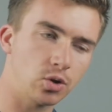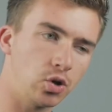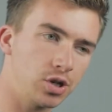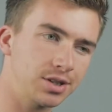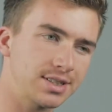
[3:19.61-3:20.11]

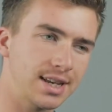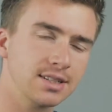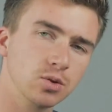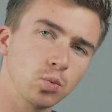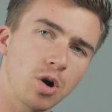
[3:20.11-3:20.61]
Und das
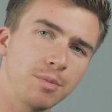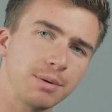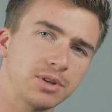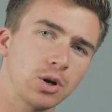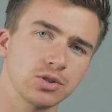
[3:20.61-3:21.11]
erste
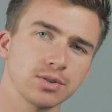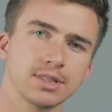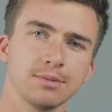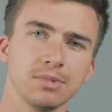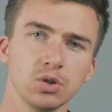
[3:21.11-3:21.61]
Warm-up dauert so
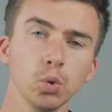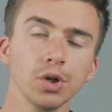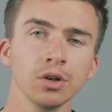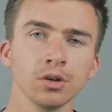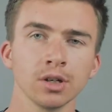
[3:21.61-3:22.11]
zehn
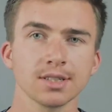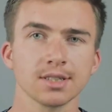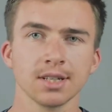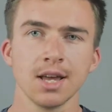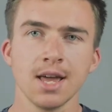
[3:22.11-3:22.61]
Minuten und das
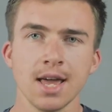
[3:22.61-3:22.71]
ist